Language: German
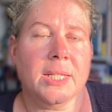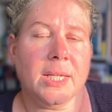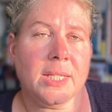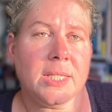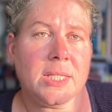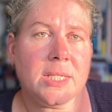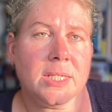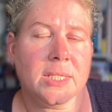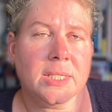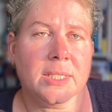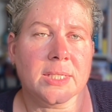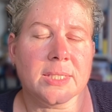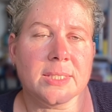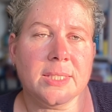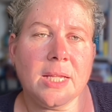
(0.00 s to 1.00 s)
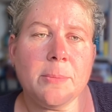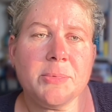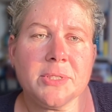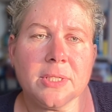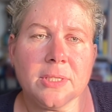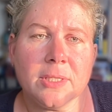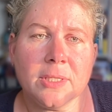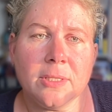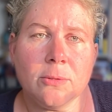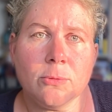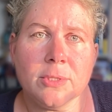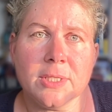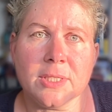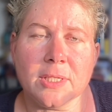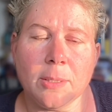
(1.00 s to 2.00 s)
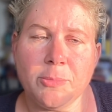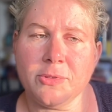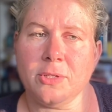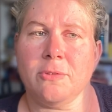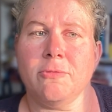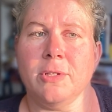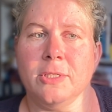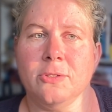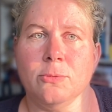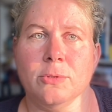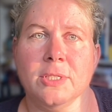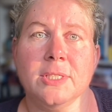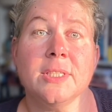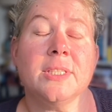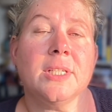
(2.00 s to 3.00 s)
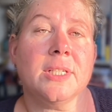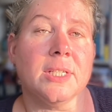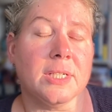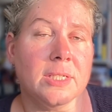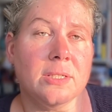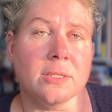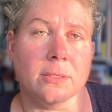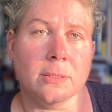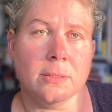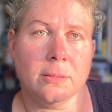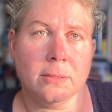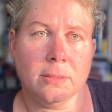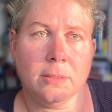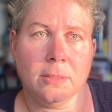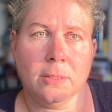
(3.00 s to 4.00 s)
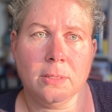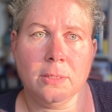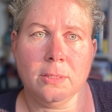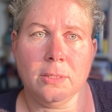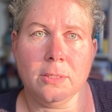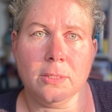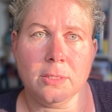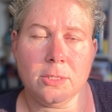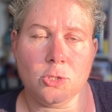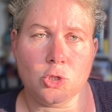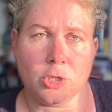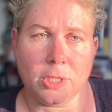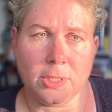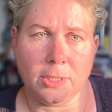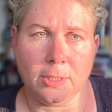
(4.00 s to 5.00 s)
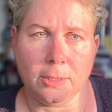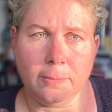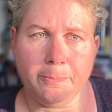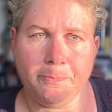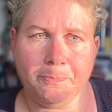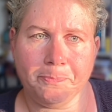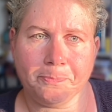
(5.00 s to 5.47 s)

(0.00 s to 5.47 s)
Dann Selbstkritik und Selbstreflexion. Das ist der dritte, die dritte Strategie.